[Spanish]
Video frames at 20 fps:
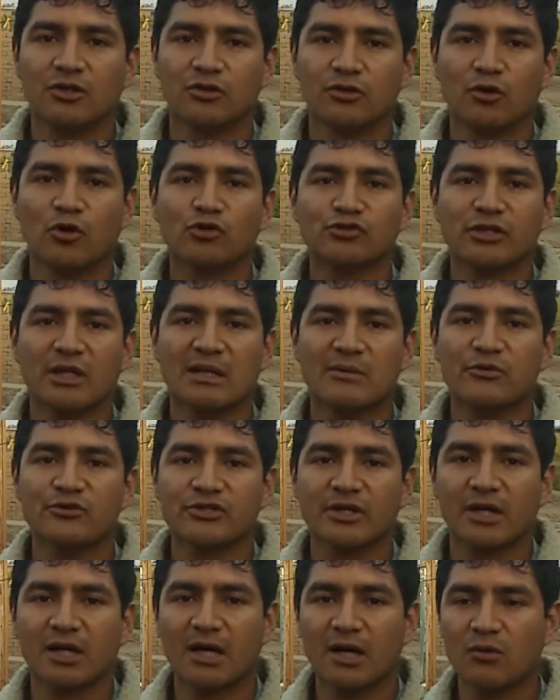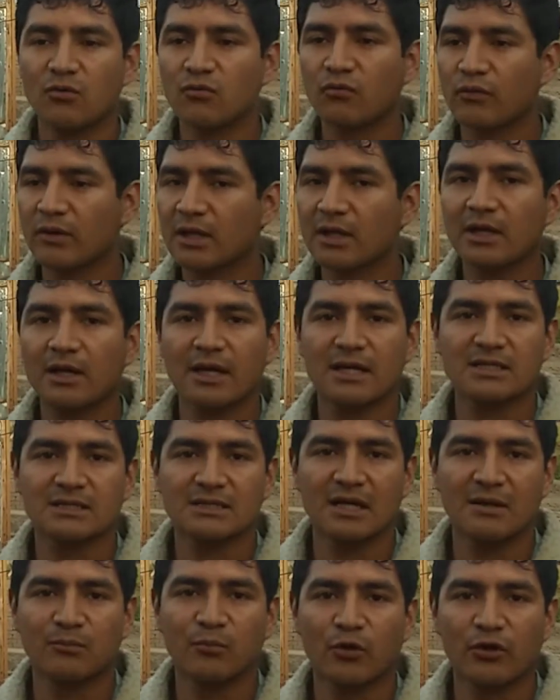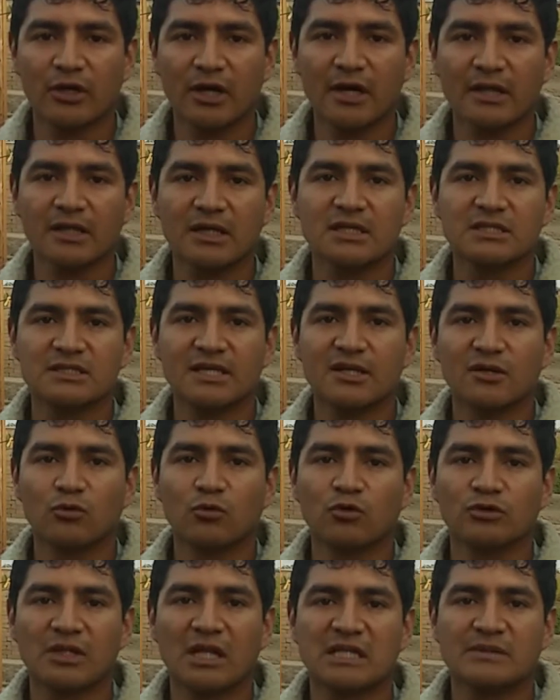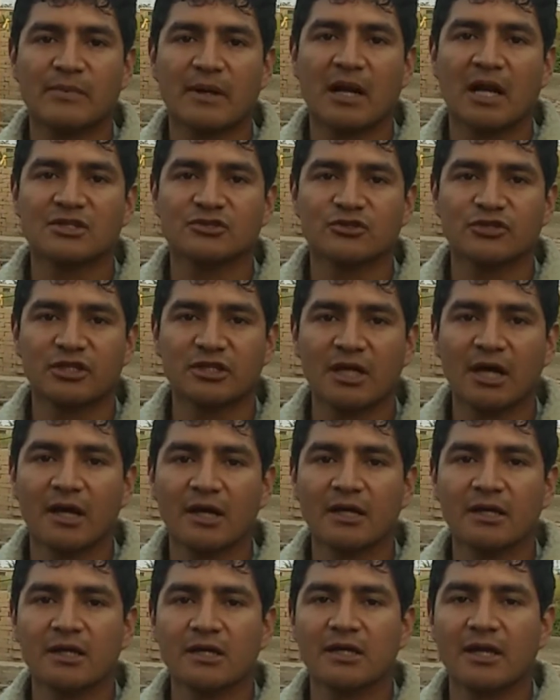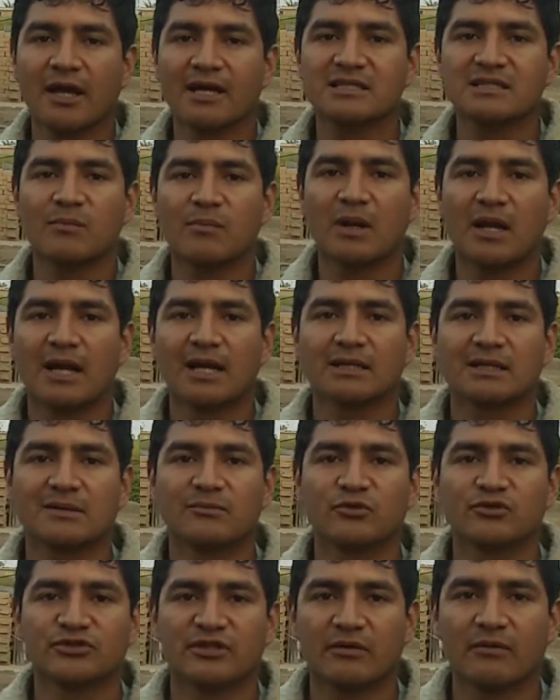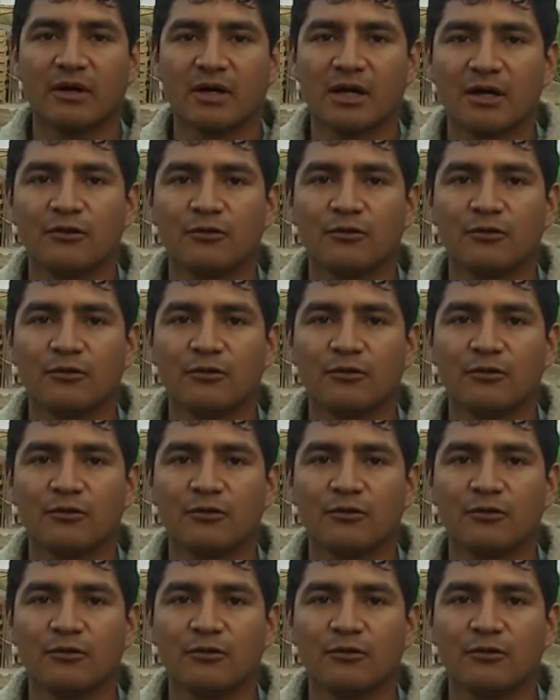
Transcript: todos tenemos acá un fin que es apoyar y ser útiles para la sociedad. En ese plan estamos trabajando.